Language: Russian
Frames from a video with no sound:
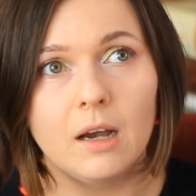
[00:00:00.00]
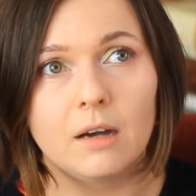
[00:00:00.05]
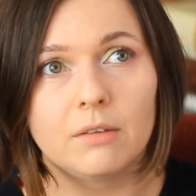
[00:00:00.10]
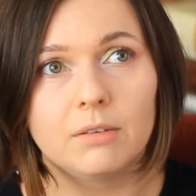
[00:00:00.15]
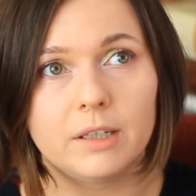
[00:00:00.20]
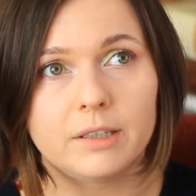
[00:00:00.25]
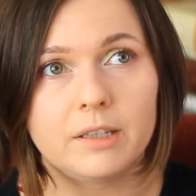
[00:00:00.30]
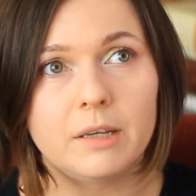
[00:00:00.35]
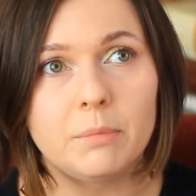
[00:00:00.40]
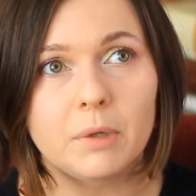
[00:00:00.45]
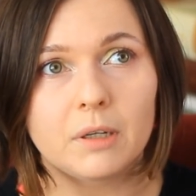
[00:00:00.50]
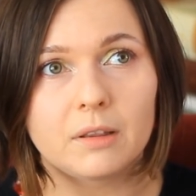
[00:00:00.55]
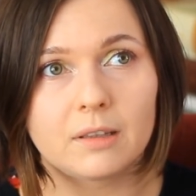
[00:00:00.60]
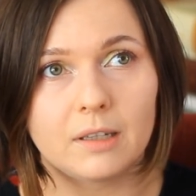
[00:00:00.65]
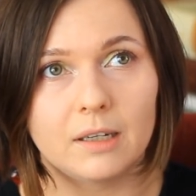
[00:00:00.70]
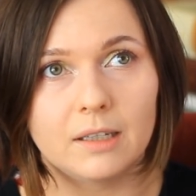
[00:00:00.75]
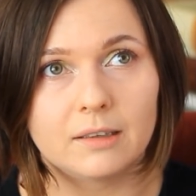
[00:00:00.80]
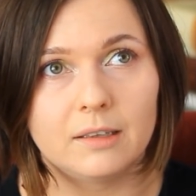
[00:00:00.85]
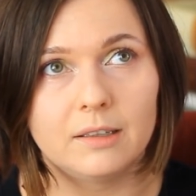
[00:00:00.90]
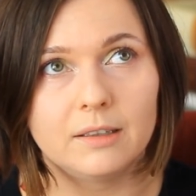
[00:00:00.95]
Владимир
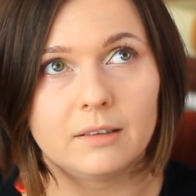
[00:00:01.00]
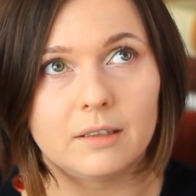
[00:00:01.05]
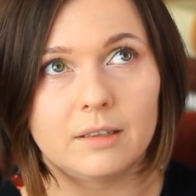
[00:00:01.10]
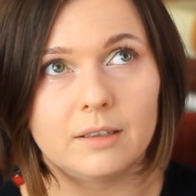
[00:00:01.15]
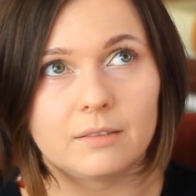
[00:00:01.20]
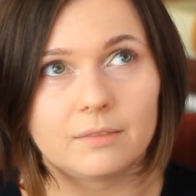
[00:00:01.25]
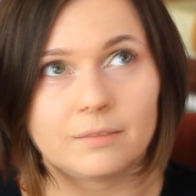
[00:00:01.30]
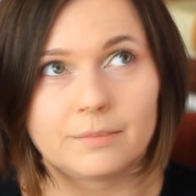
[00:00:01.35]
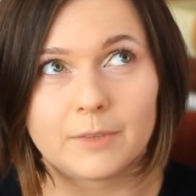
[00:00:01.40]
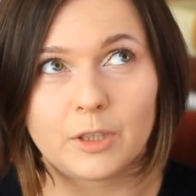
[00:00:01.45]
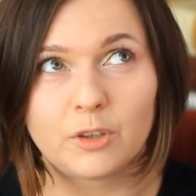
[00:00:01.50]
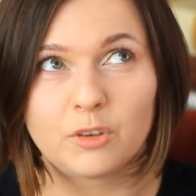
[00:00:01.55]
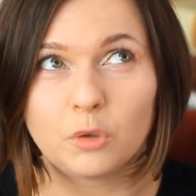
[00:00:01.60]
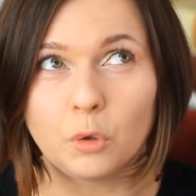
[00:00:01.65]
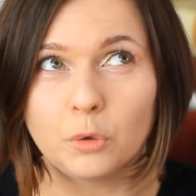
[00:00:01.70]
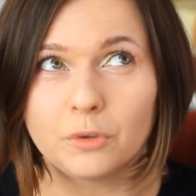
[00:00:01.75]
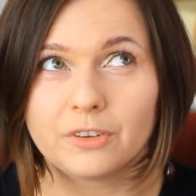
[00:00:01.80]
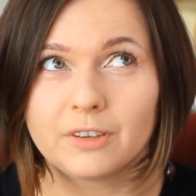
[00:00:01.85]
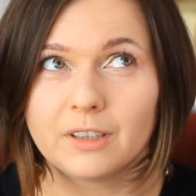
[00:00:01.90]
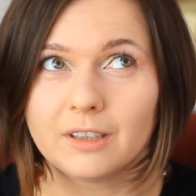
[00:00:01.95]
Татлин
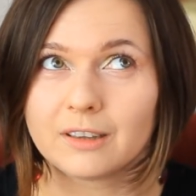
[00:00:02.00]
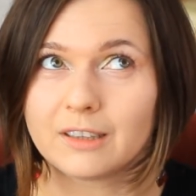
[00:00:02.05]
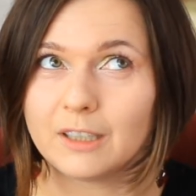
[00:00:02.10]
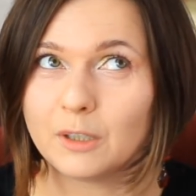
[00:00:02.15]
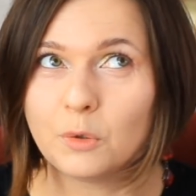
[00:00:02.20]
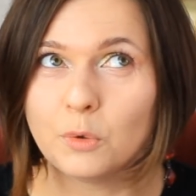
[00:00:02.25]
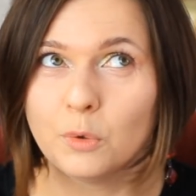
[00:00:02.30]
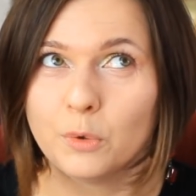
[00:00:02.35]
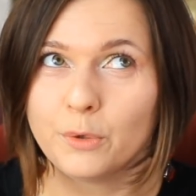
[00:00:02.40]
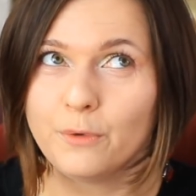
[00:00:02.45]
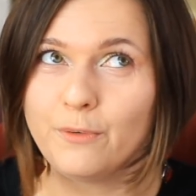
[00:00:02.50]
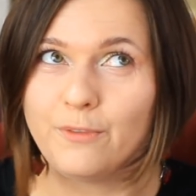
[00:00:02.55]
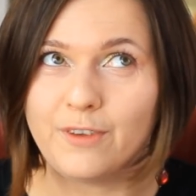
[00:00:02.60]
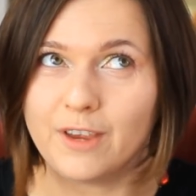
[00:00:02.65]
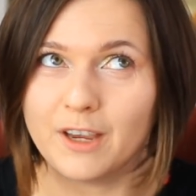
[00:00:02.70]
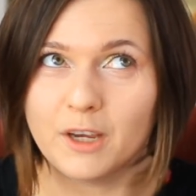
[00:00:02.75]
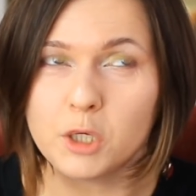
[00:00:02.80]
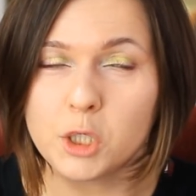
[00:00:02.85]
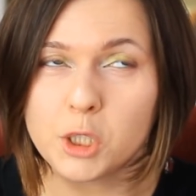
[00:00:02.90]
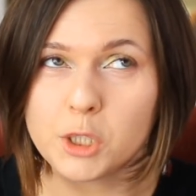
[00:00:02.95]
создал такую
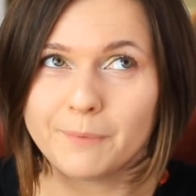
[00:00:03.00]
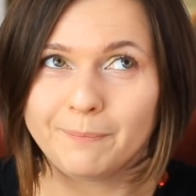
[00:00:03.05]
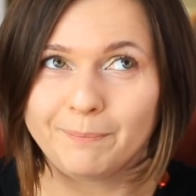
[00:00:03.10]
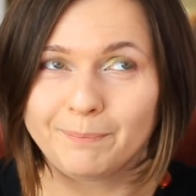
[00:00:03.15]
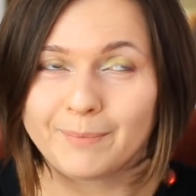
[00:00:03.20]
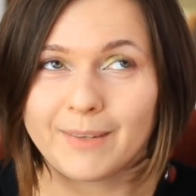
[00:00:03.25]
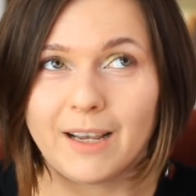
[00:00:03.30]
вещь,